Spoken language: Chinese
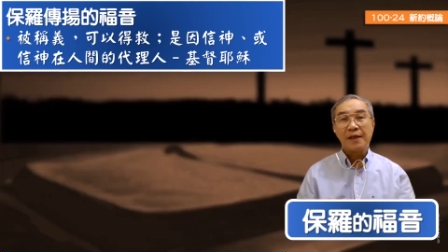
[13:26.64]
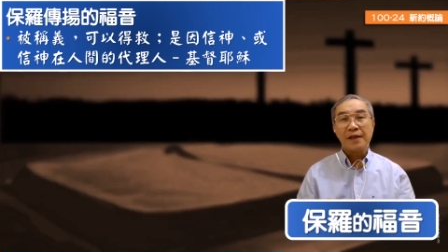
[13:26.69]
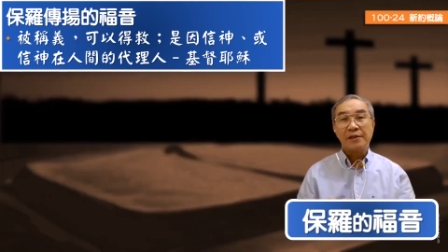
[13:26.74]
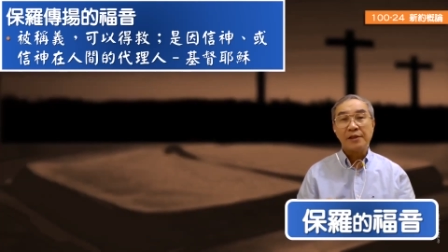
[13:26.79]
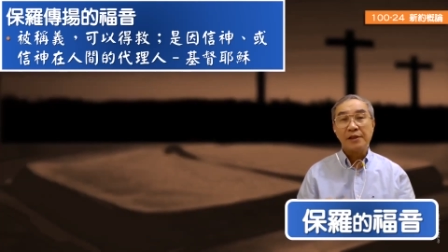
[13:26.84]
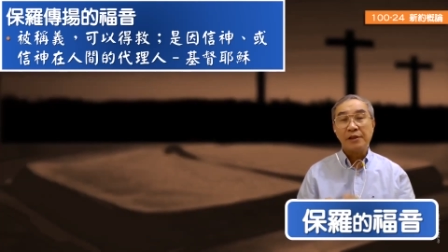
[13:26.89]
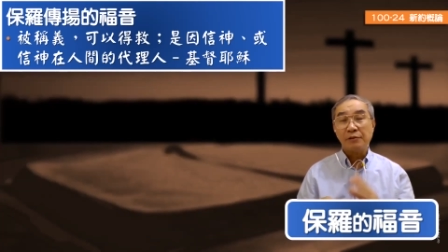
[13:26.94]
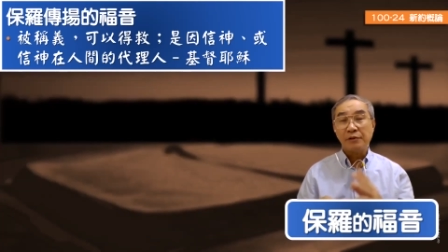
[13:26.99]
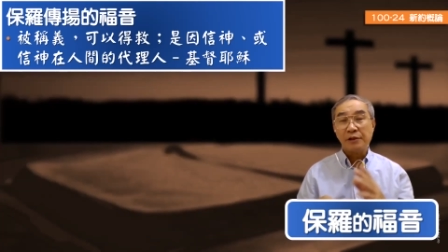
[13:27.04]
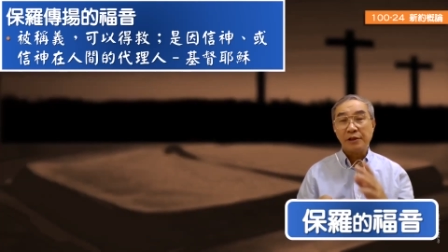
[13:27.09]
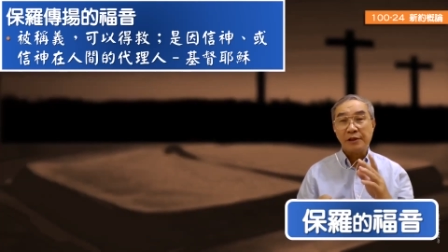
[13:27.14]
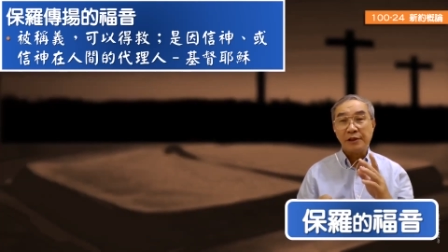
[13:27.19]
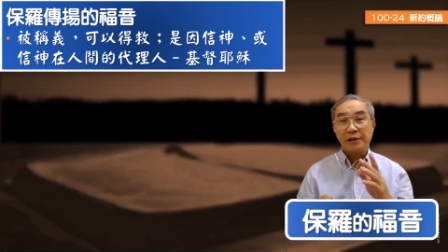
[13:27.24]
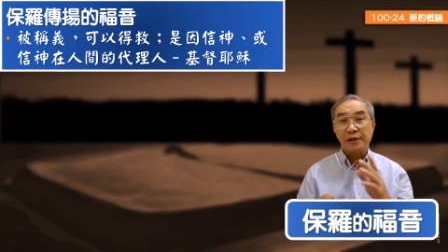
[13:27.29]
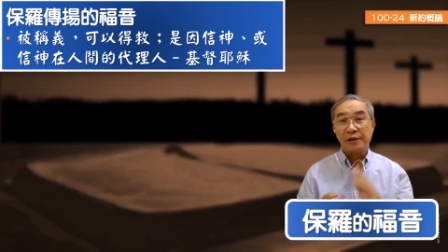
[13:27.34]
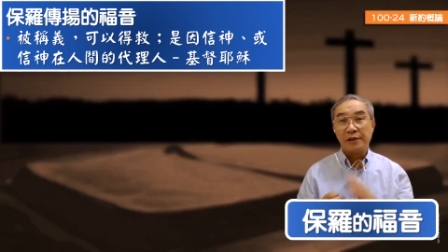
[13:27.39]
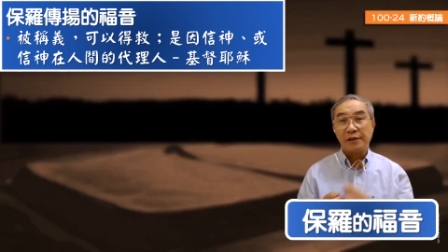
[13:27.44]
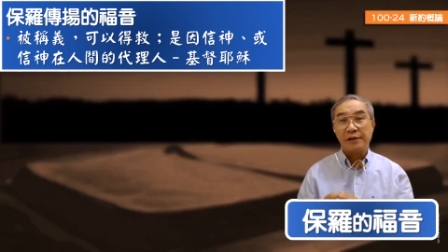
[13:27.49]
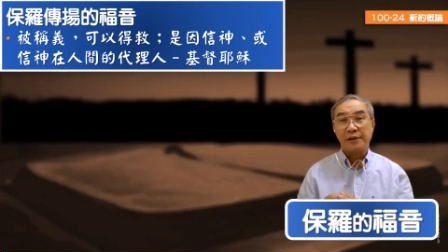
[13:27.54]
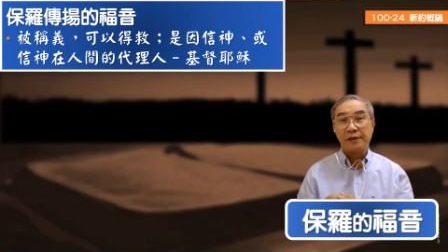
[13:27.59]
是因为
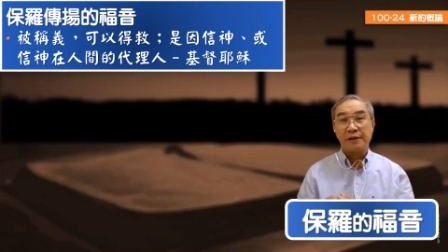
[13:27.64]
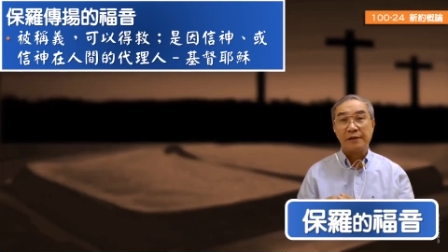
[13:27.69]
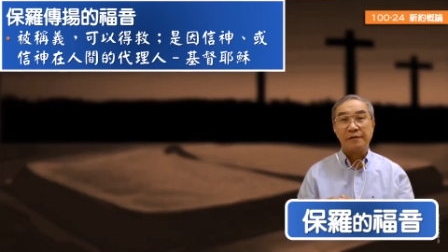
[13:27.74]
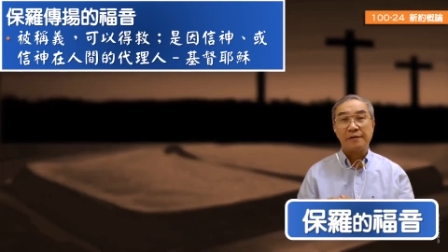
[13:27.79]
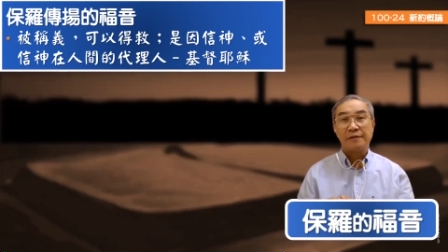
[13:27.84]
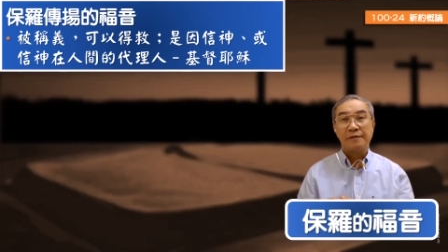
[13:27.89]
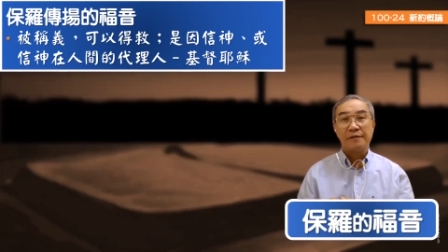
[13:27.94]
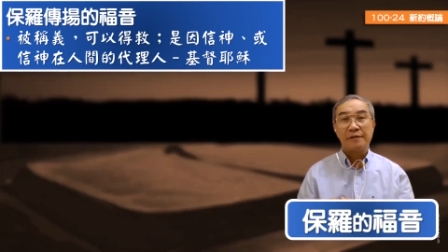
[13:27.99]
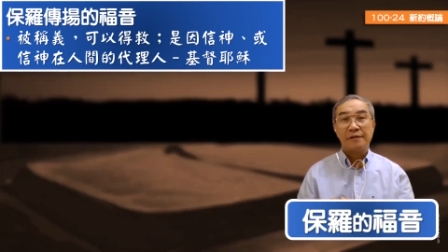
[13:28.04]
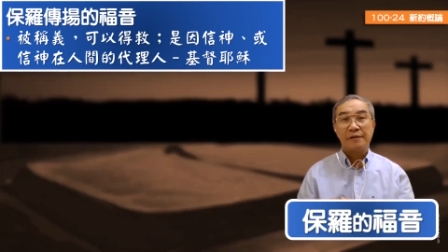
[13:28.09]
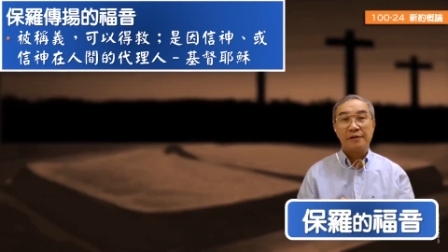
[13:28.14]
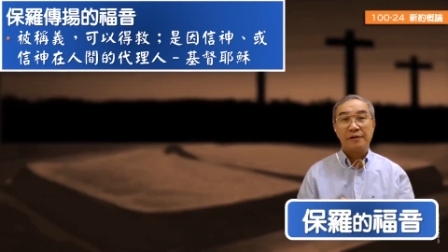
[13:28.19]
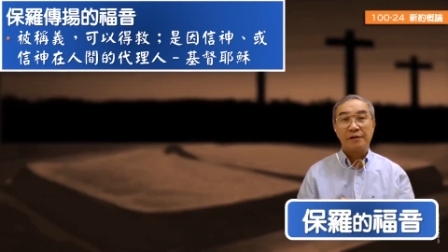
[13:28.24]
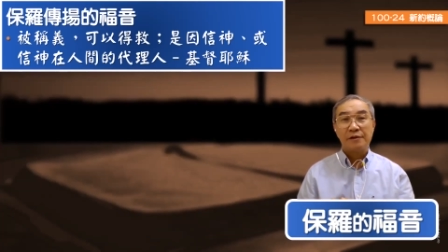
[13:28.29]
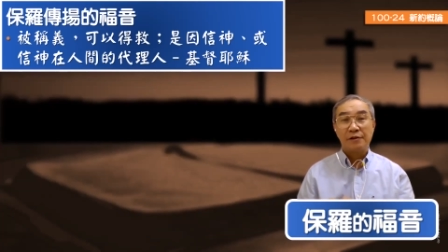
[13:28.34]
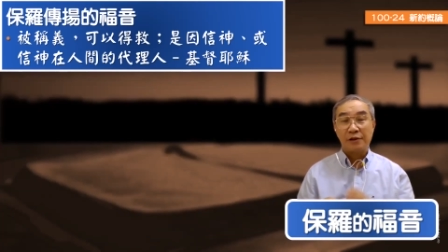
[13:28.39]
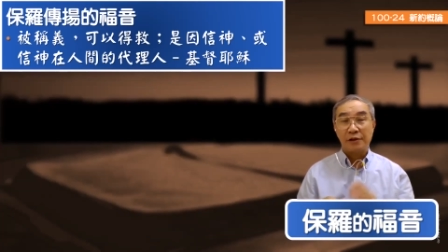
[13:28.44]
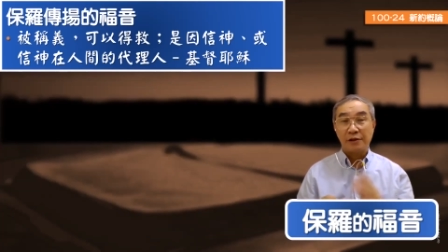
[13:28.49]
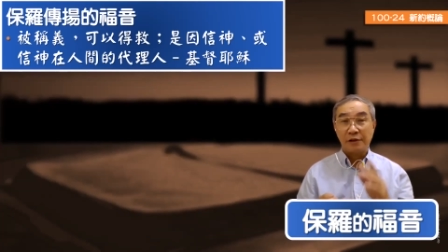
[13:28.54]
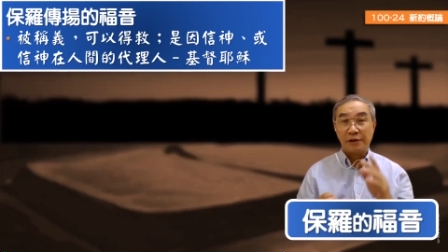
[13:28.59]
信了神，
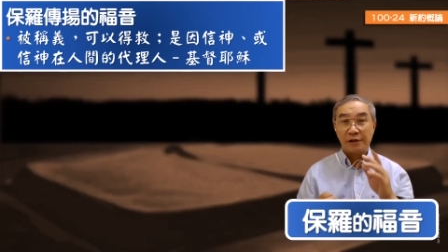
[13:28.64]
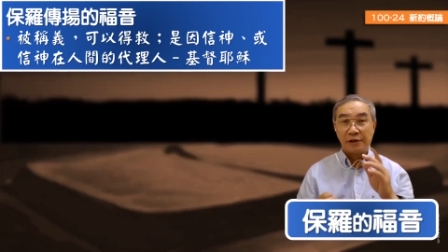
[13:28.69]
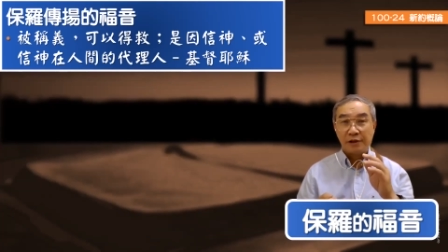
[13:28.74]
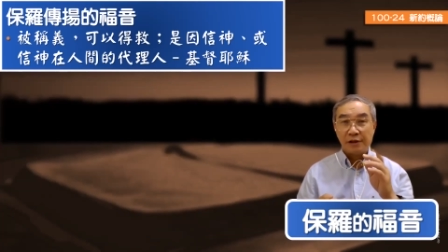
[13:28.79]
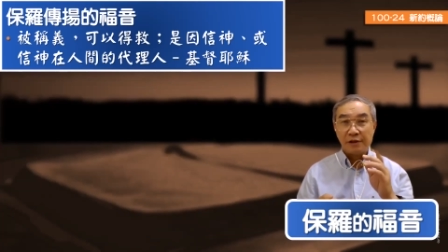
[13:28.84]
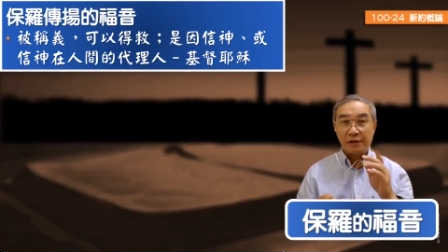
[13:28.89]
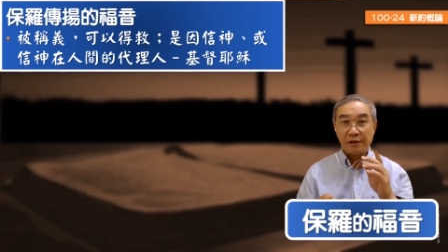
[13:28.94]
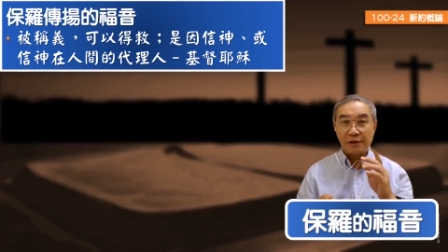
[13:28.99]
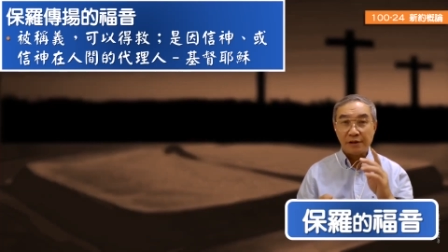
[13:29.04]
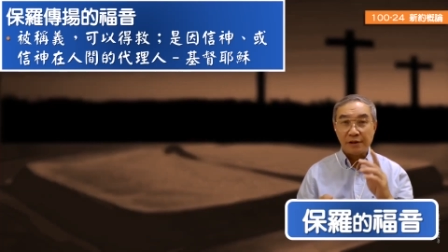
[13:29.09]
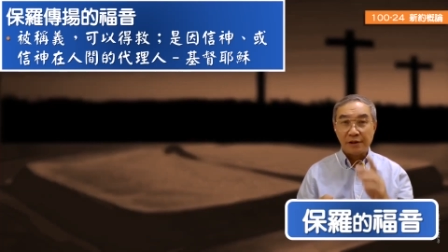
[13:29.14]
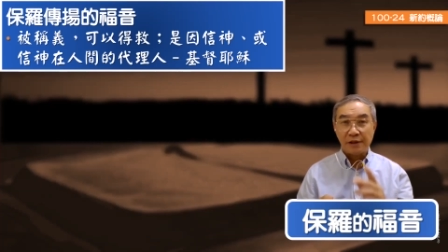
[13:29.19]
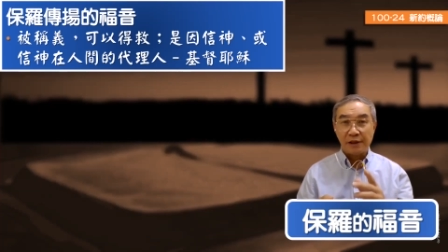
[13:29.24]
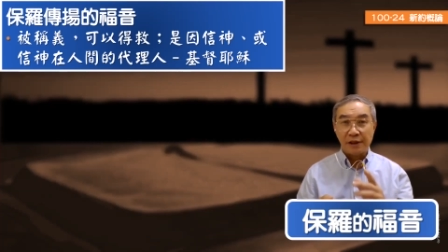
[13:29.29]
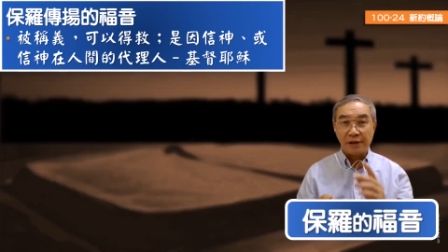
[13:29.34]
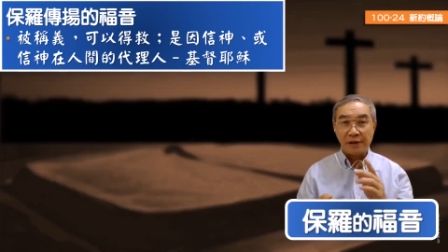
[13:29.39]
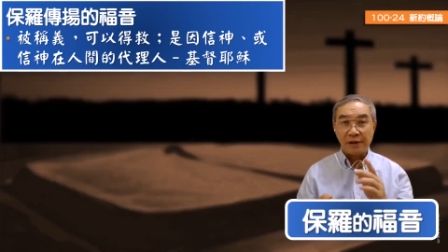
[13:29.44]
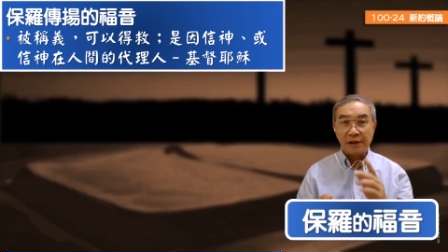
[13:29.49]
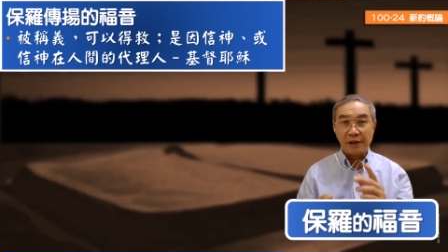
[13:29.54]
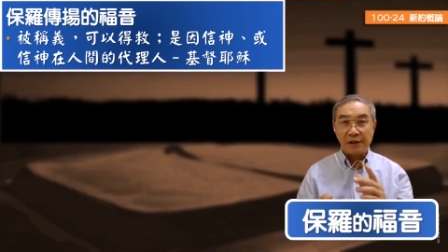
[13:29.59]
或者信
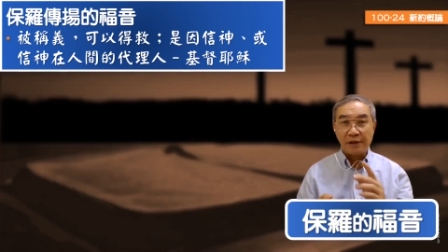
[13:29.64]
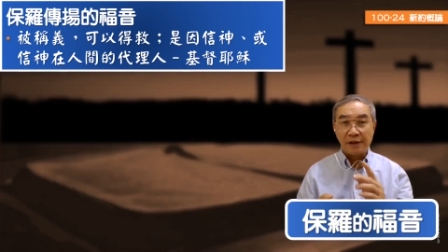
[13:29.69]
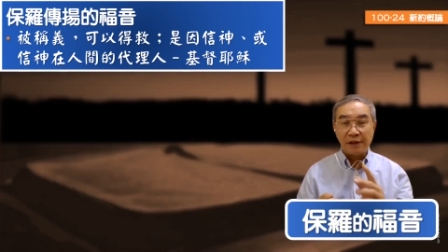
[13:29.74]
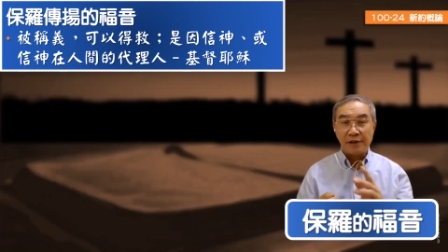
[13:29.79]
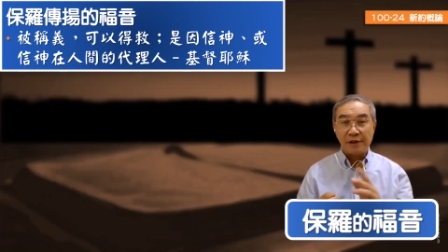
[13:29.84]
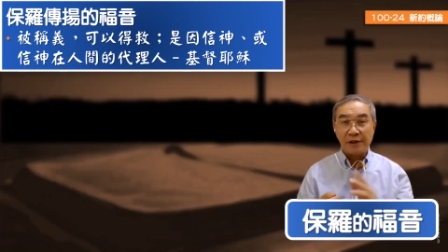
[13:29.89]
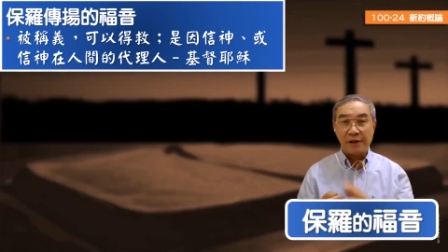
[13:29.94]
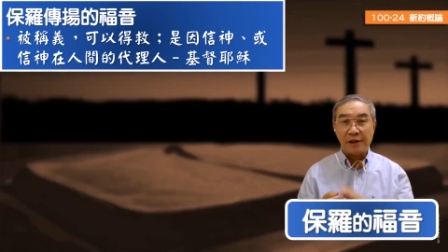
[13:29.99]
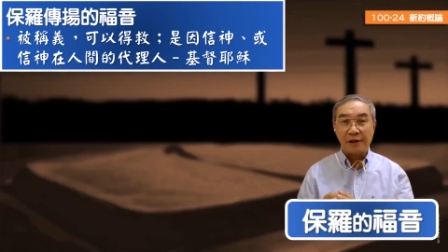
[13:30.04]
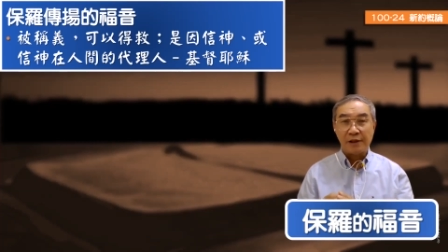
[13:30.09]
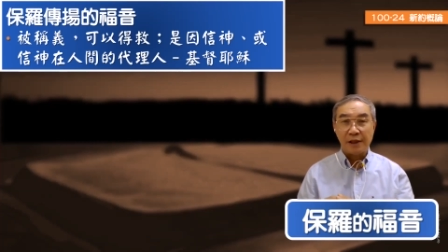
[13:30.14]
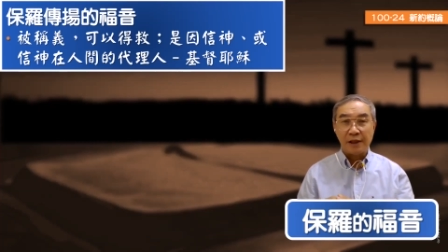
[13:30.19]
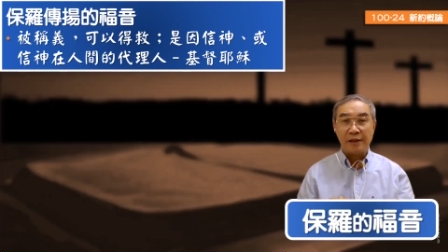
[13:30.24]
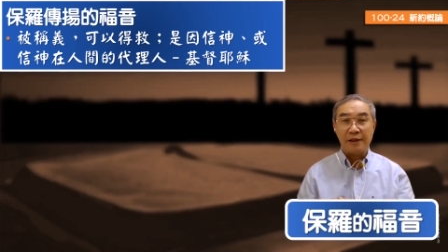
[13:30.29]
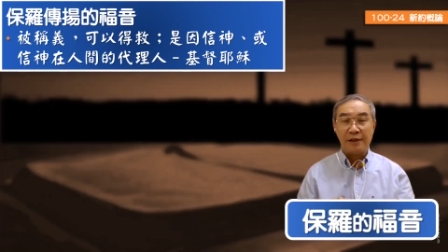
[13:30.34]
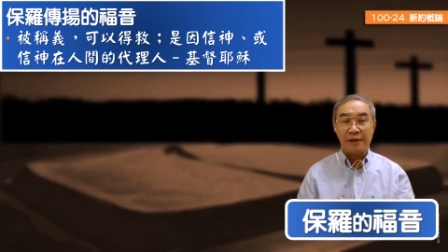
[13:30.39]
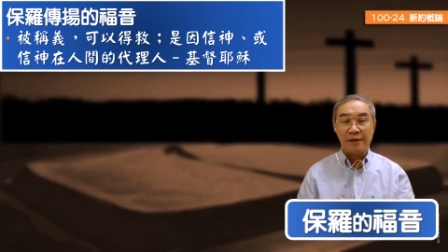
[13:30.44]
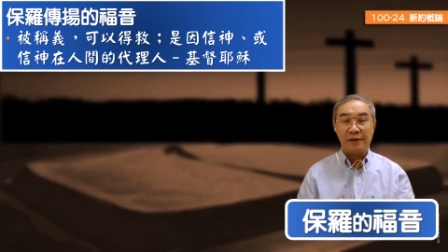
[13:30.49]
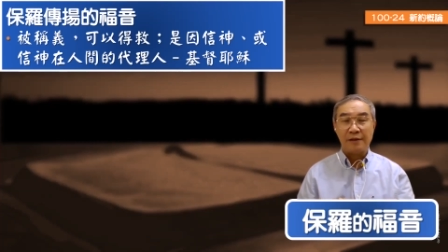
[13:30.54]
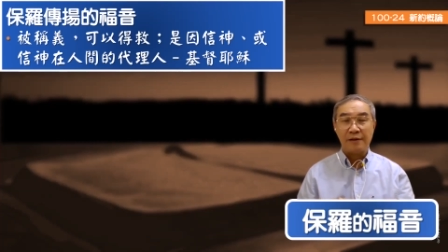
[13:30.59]
神在人间的代
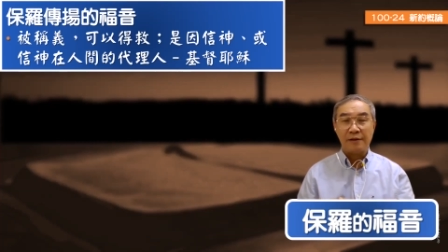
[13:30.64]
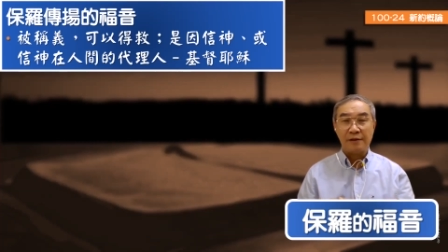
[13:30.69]
理人，